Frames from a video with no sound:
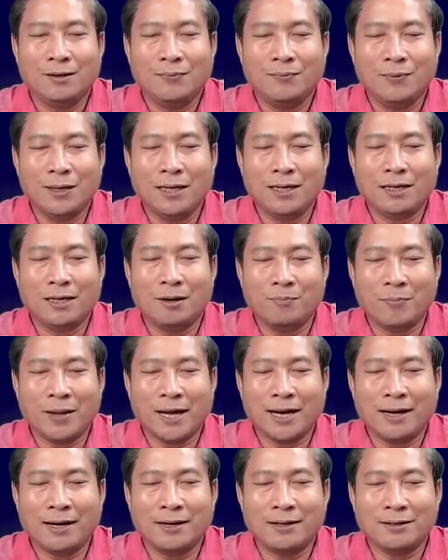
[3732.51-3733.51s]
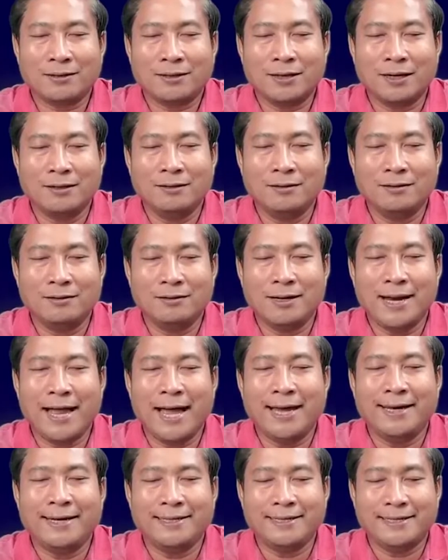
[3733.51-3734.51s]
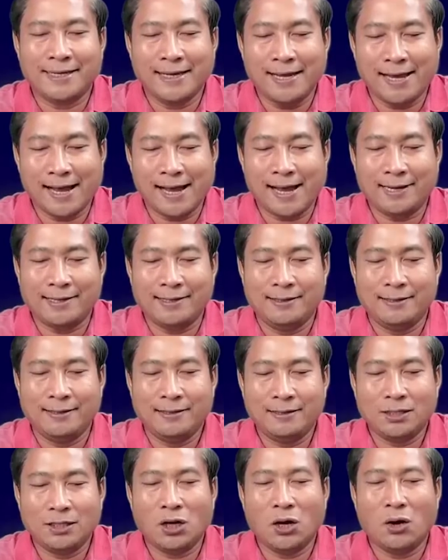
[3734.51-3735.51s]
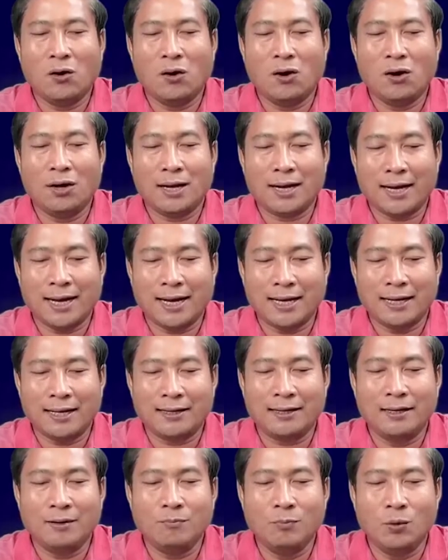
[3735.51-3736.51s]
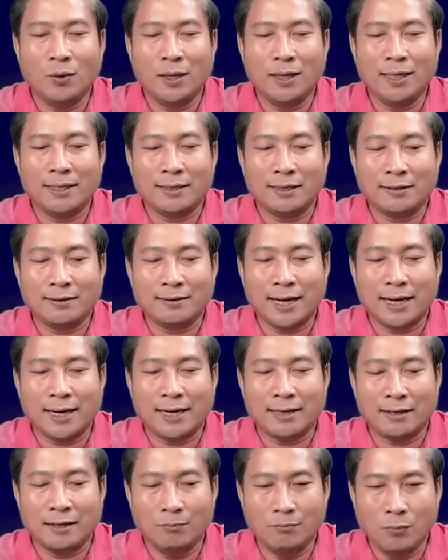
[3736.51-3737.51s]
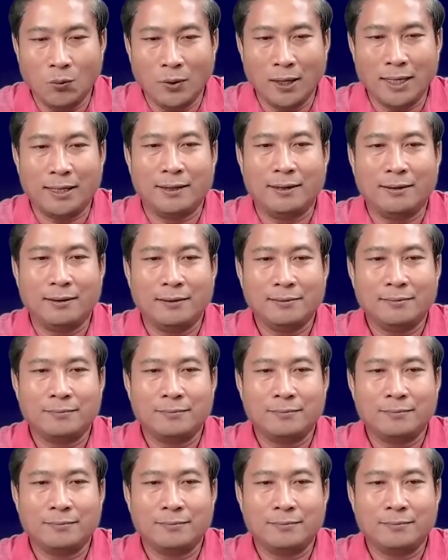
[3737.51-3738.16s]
vừa đầm nào từ đèn ngay long khét này muối từ khét này muối